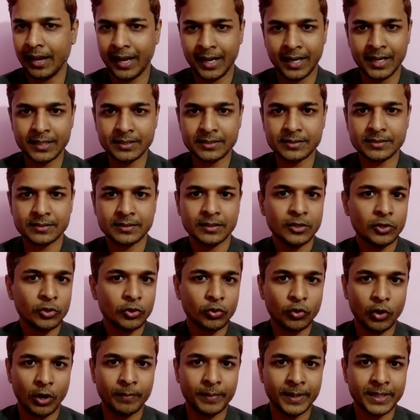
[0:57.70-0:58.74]
আর্টস
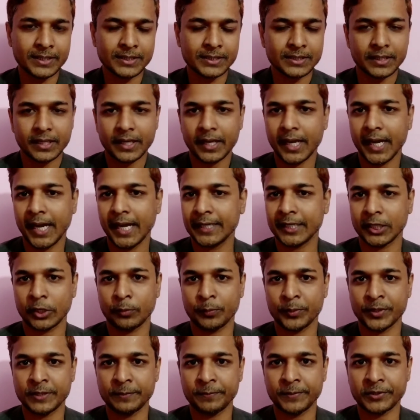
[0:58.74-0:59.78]
কমার্স এটার
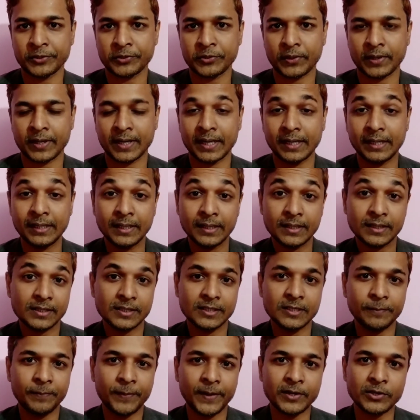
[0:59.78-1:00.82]
ওপর ডিপেন্ড করে না
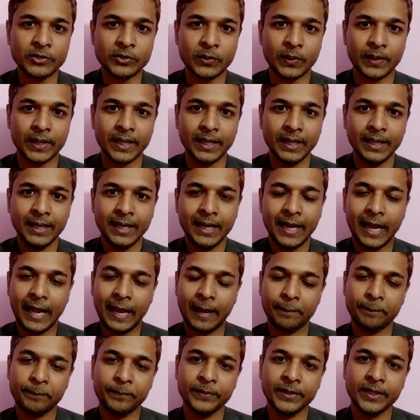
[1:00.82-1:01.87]
ডিপেন্ড করে
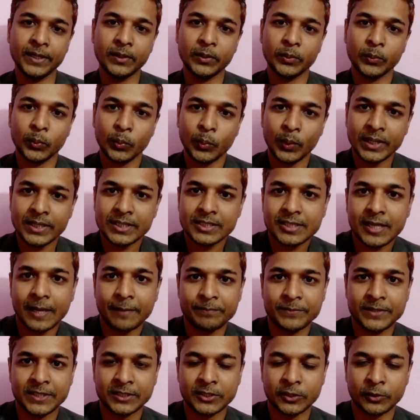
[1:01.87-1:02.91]
আপনি ওই
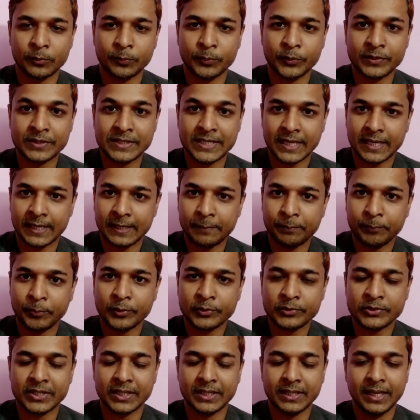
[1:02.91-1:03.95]
সাবজেক্টের ওপর যেখানে
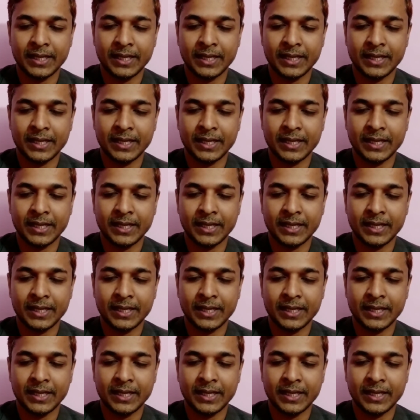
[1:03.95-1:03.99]
পড়ছেন